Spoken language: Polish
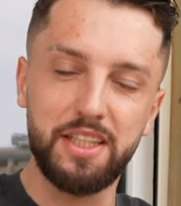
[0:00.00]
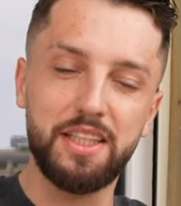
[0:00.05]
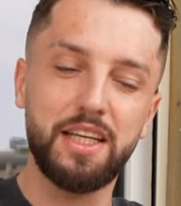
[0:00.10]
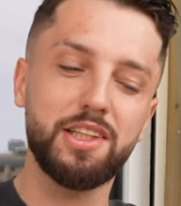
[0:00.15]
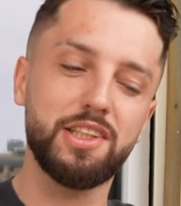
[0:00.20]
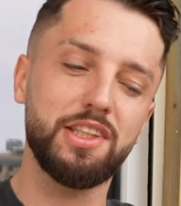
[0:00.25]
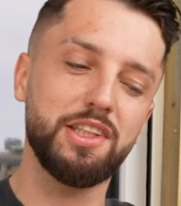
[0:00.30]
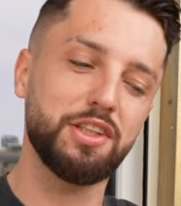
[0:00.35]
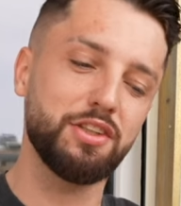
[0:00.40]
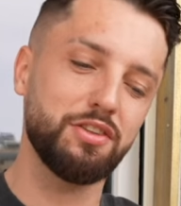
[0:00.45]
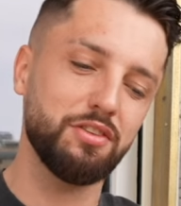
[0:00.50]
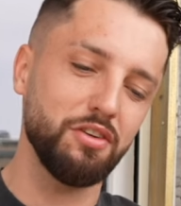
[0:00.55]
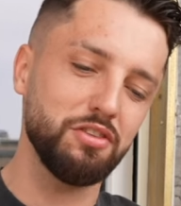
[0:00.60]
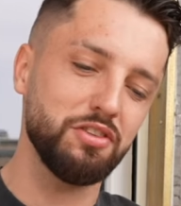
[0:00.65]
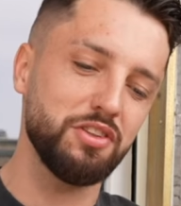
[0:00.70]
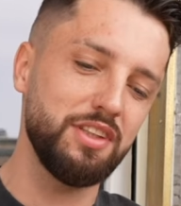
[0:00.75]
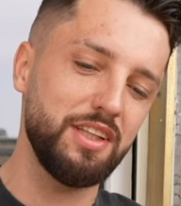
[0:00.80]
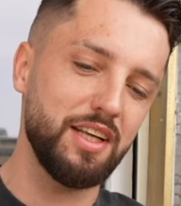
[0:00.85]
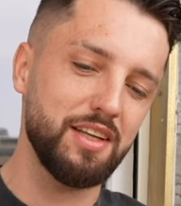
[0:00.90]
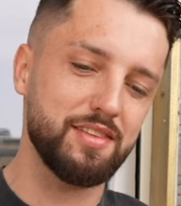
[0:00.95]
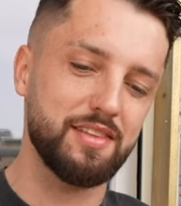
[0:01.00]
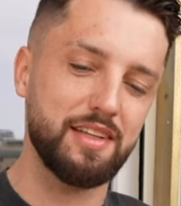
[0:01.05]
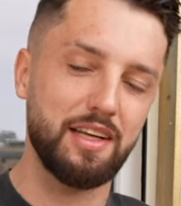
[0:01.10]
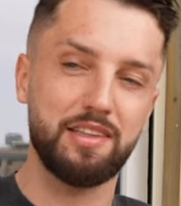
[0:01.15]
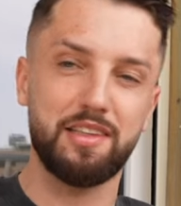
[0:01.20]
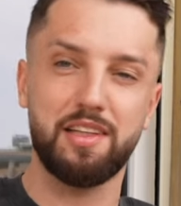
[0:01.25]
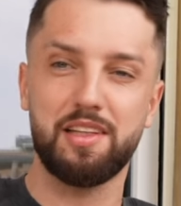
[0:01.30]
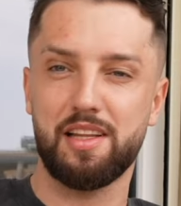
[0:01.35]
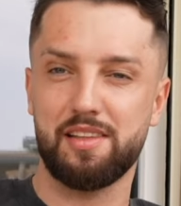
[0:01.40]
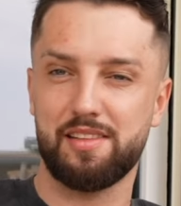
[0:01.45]
I jeśli ktoś nie zna
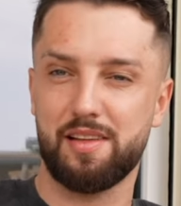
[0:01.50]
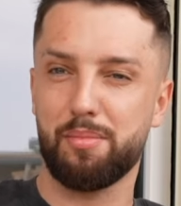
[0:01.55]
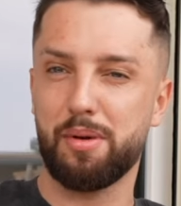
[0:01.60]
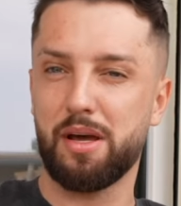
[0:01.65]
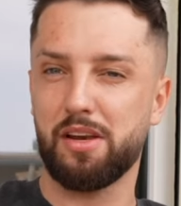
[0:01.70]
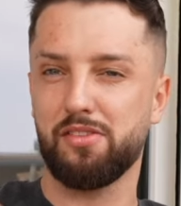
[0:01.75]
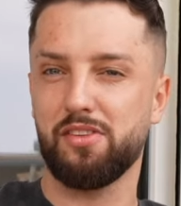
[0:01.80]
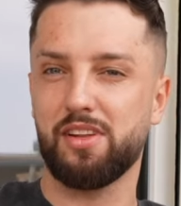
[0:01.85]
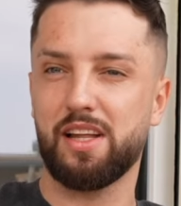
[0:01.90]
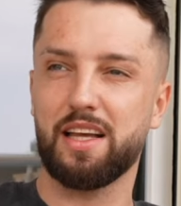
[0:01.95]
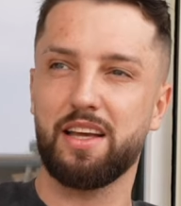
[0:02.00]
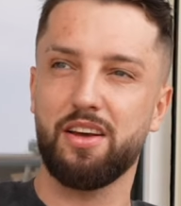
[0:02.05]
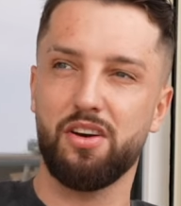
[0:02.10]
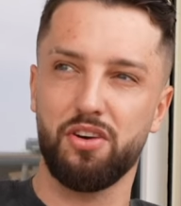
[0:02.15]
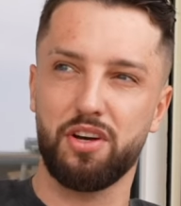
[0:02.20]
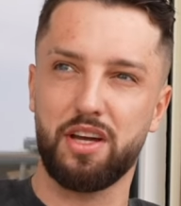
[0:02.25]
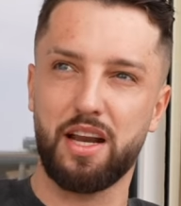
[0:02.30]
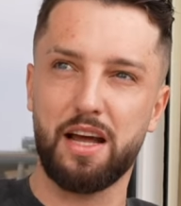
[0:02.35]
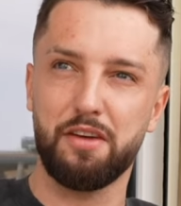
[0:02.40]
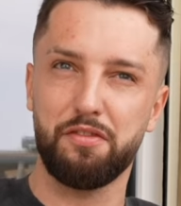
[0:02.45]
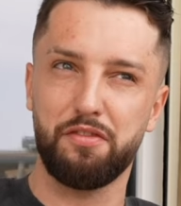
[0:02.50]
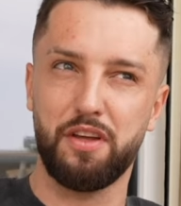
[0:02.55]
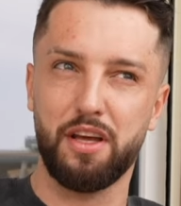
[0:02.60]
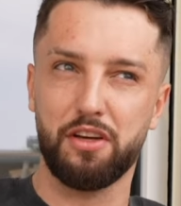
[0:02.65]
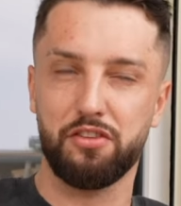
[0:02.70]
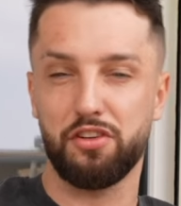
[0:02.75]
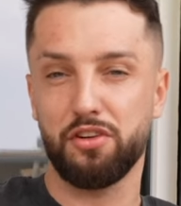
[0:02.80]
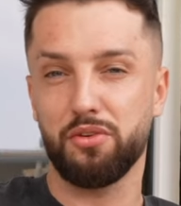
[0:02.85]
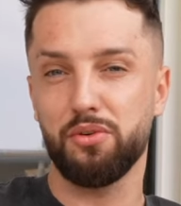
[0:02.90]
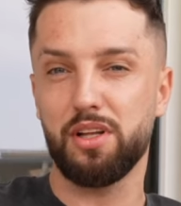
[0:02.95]
się na, za bardzo na geografii,
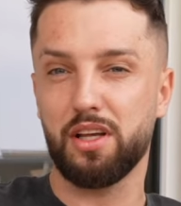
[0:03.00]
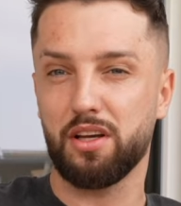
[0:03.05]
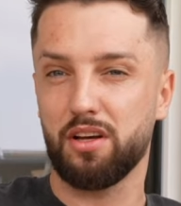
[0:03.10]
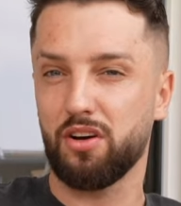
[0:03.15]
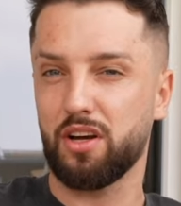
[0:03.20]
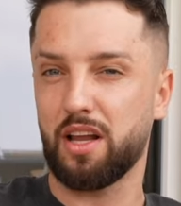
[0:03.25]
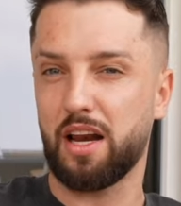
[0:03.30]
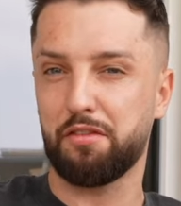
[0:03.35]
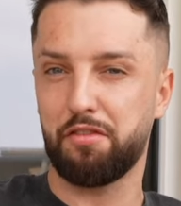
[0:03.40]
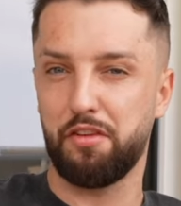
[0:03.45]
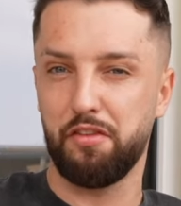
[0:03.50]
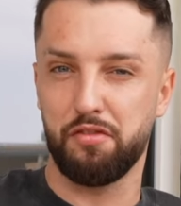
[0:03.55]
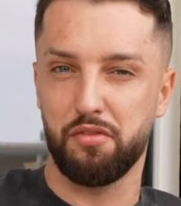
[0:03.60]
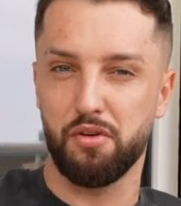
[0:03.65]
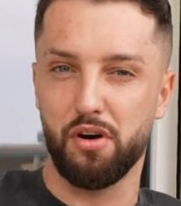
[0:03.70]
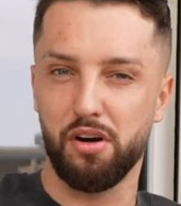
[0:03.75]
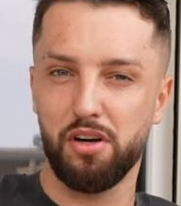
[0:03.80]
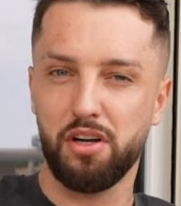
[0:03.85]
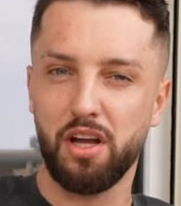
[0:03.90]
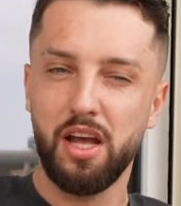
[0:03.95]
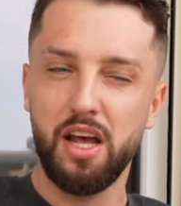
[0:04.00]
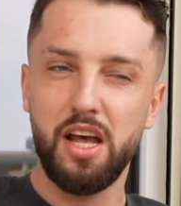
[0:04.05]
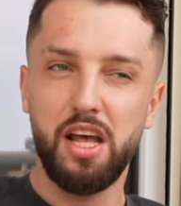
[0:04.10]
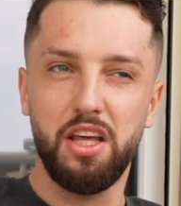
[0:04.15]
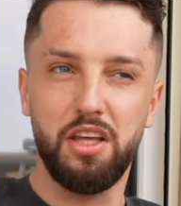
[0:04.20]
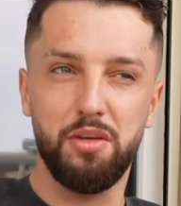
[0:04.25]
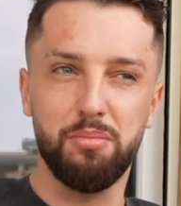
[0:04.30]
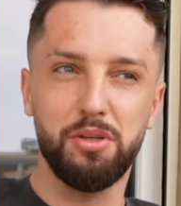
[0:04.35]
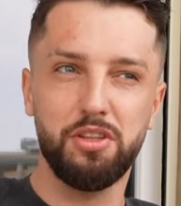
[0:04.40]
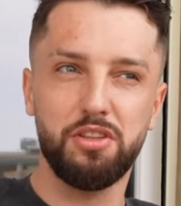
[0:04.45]
a szczególnie geografii Włoch
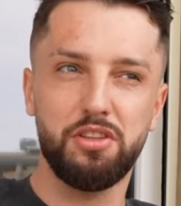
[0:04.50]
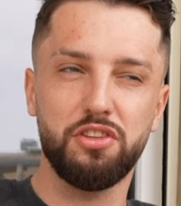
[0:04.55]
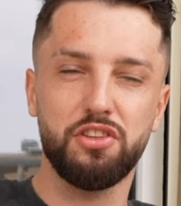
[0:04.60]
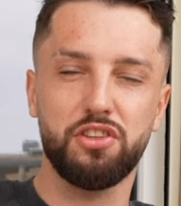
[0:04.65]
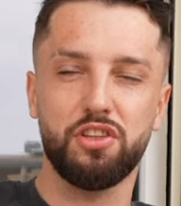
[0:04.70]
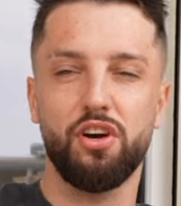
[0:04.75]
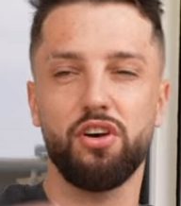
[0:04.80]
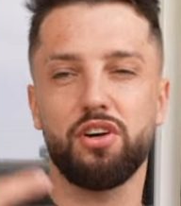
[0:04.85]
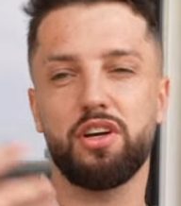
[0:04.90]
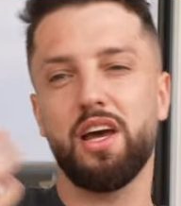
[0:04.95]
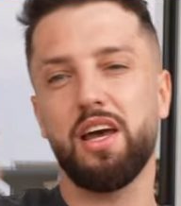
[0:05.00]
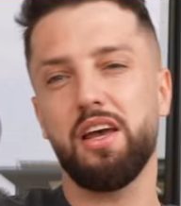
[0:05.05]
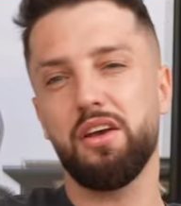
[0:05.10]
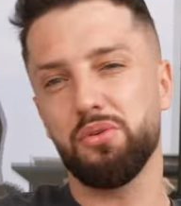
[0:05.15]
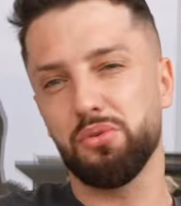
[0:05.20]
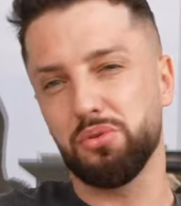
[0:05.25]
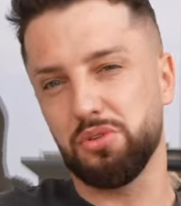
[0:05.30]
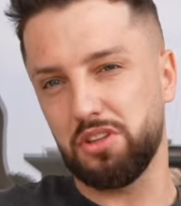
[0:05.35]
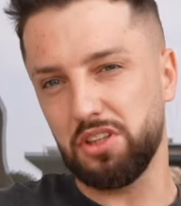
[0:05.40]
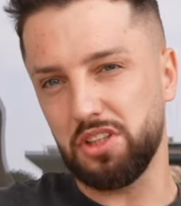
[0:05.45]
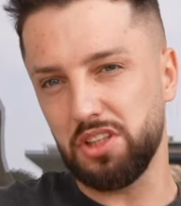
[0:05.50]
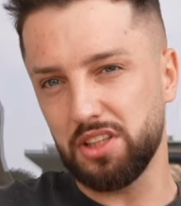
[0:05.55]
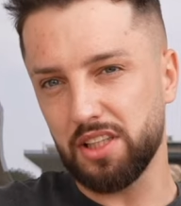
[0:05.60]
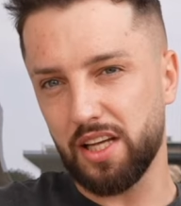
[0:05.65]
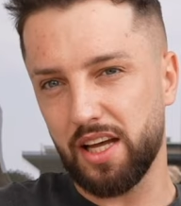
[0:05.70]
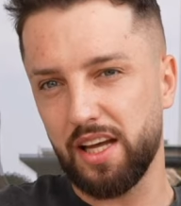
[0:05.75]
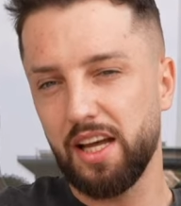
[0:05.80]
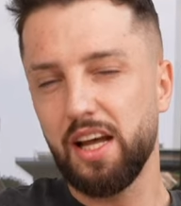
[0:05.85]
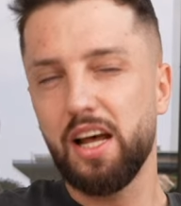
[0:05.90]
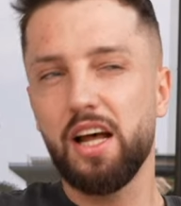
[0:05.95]
i myśli, że okej, okay, Udine,